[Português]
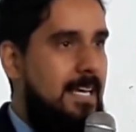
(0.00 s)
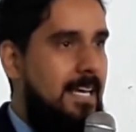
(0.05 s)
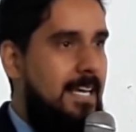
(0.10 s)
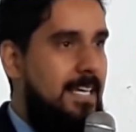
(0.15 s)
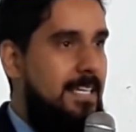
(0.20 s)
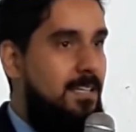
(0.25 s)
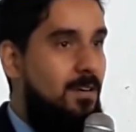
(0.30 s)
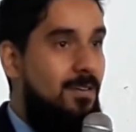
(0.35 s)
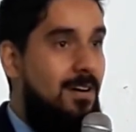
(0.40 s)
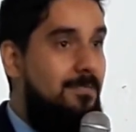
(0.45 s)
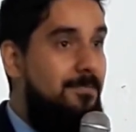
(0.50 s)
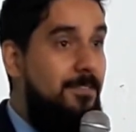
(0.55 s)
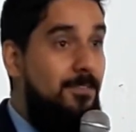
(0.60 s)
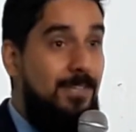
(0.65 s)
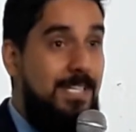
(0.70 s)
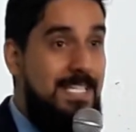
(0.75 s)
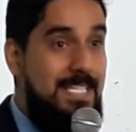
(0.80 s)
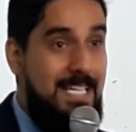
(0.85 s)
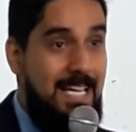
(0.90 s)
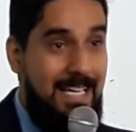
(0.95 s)
e não haviam
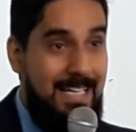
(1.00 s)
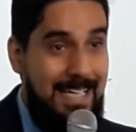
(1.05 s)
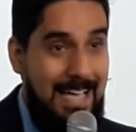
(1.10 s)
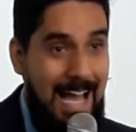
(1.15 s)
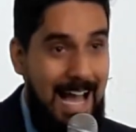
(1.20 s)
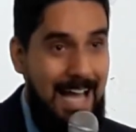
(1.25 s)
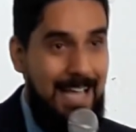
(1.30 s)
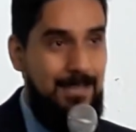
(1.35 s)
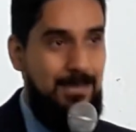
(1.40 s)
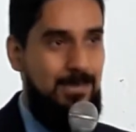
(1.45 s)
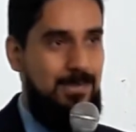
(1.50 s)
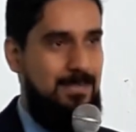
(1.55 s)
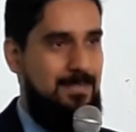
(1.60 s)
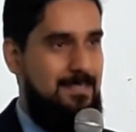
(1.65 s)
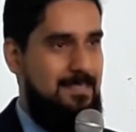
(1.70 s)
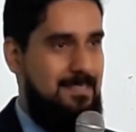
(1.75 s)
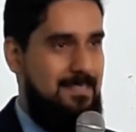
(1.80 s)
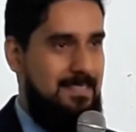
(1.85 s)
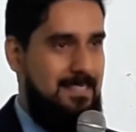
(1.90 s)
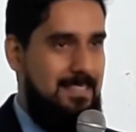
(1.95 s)
enxergado
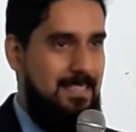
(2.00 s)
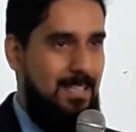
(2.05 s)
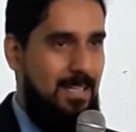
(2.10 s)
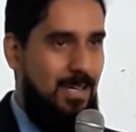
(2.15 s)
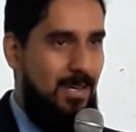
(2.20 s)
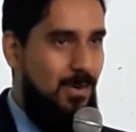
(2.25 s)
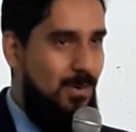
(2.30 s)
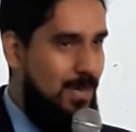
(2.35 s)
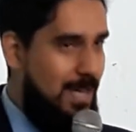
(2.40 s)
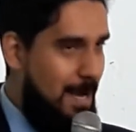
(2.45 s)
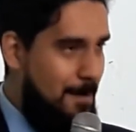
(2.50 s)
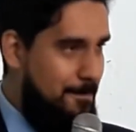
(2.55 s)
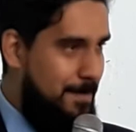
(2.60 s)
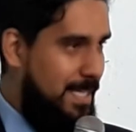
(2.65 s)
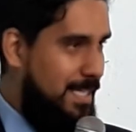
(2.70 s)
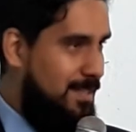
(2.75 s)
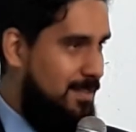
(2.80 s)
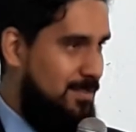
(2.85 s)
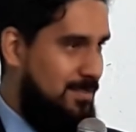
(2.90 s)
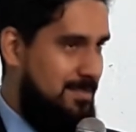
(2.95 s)
o
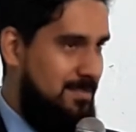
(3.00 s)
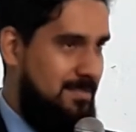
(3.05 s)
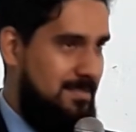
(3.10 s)
caminho.